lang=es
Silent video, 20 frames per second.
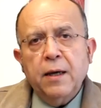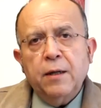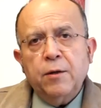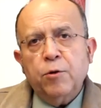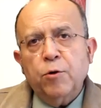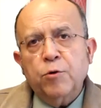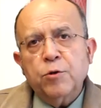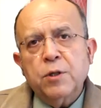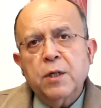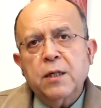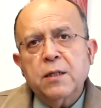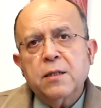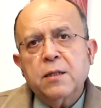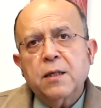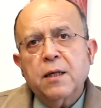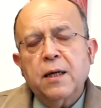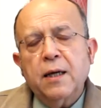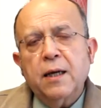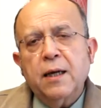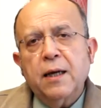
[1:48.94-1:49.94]

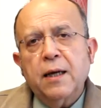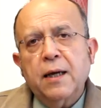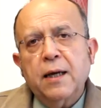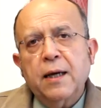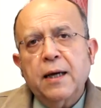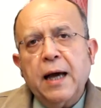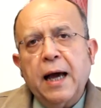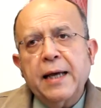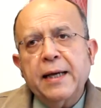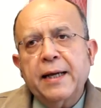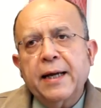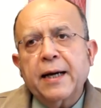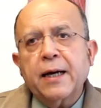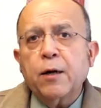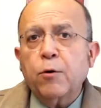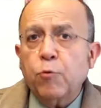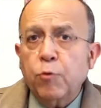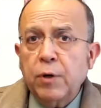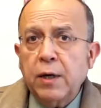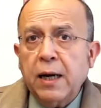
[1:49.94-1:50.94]
Entonces eh, hay que
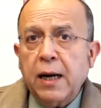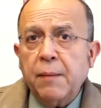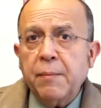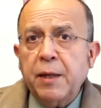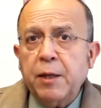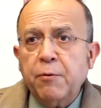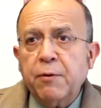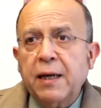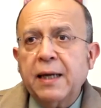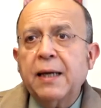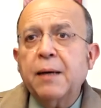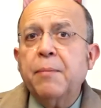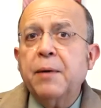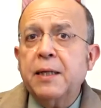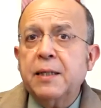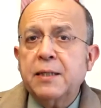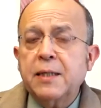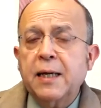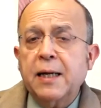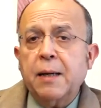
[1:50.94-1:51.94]
recurrir al médico, hay que
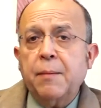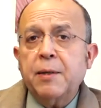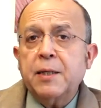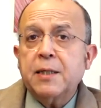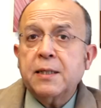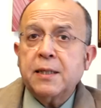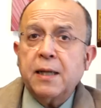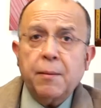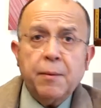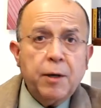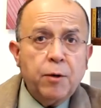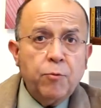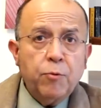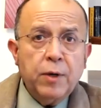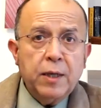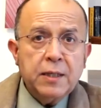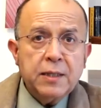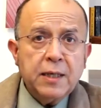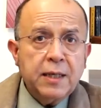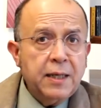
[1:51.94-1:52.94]
vencer a veces la
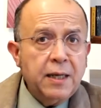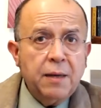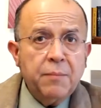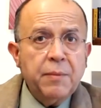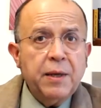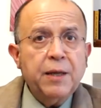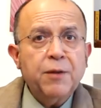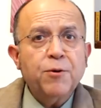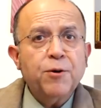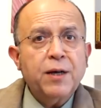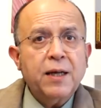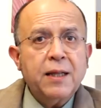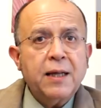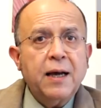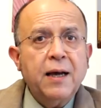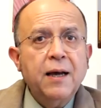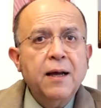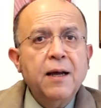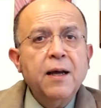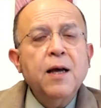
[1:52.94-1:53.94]
vergüenza y el miedo que
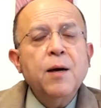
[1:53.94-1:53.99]
da,